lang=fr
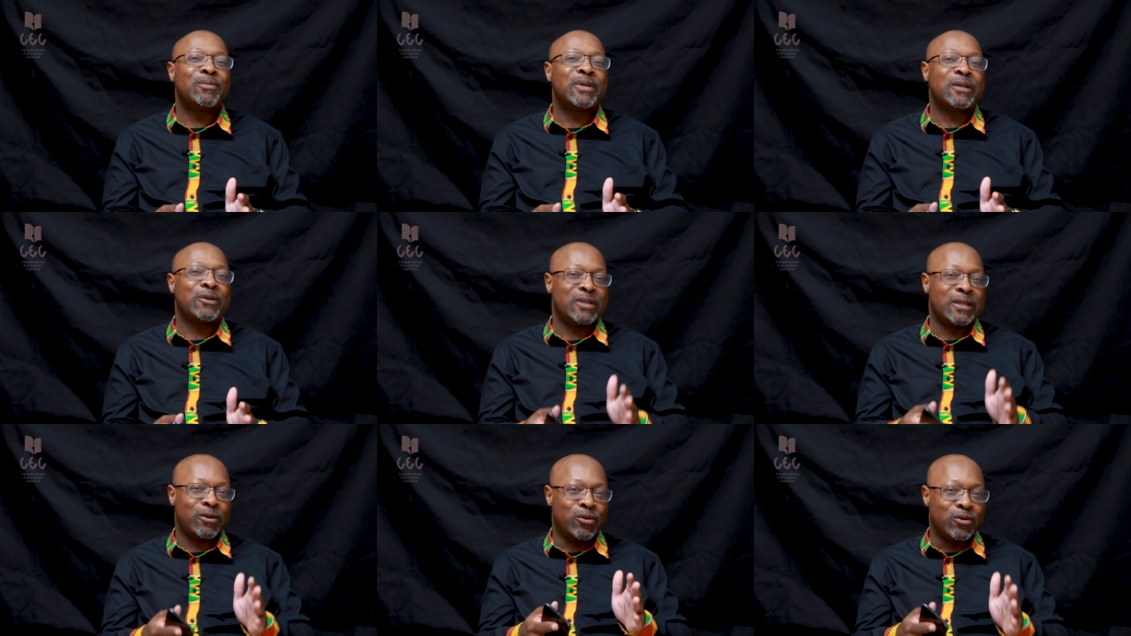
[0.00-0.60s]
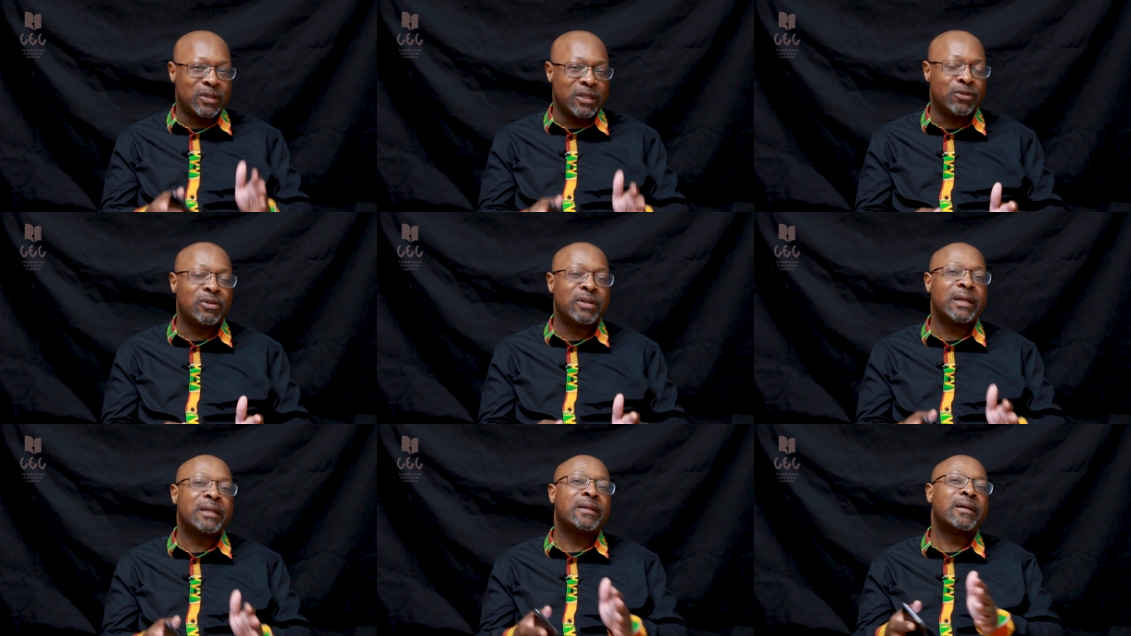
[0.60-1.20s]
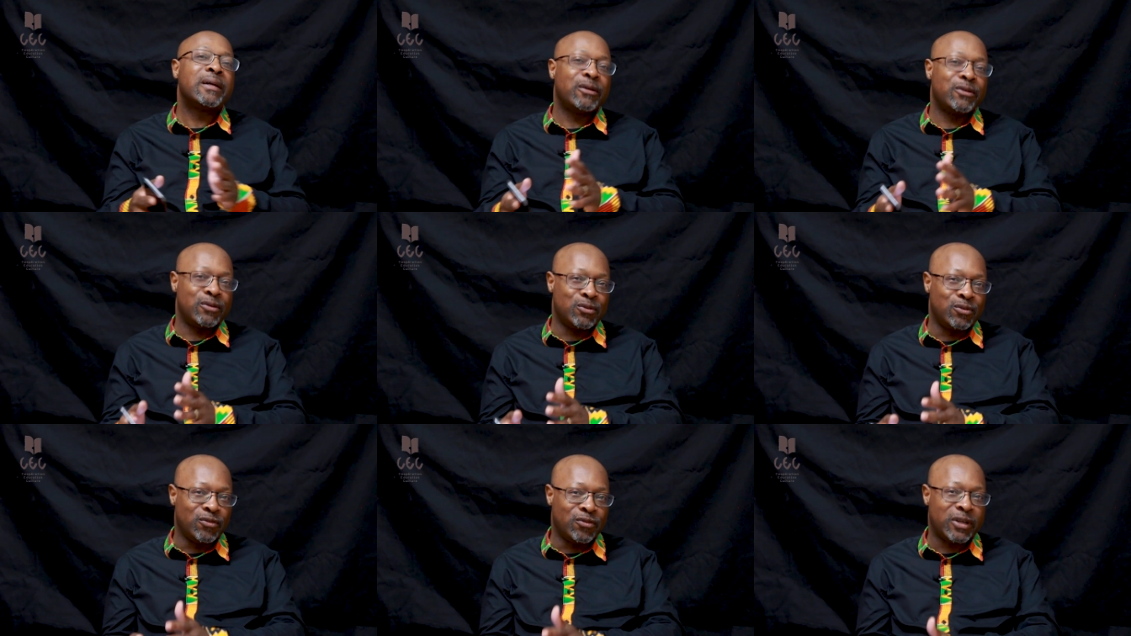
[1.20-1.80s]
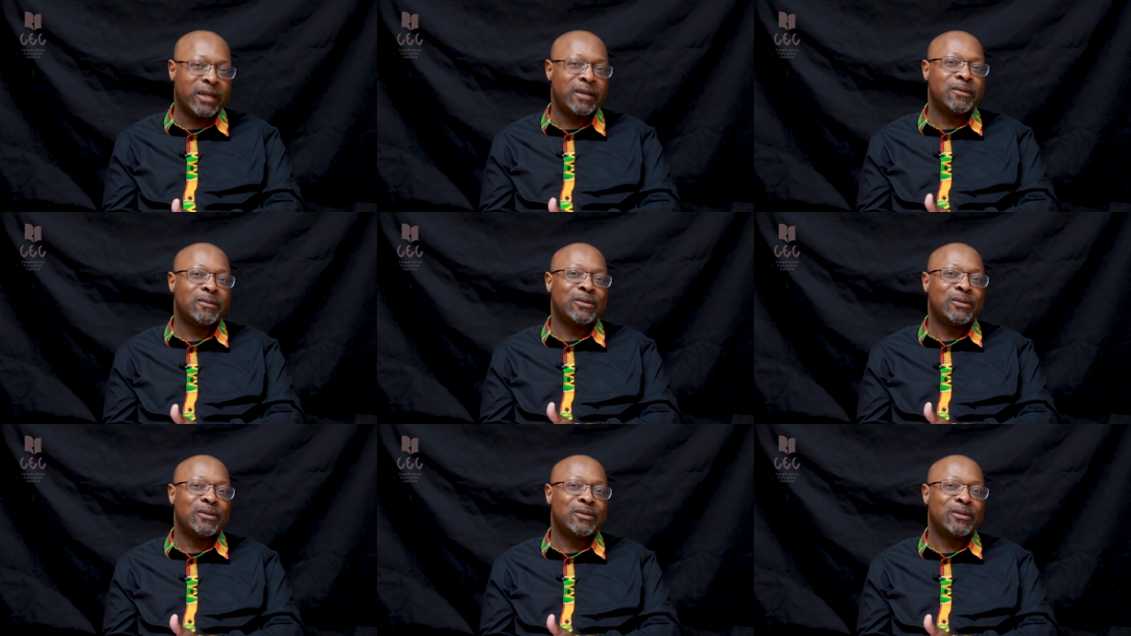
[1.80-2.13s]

mais que ça continue d'être du vrai.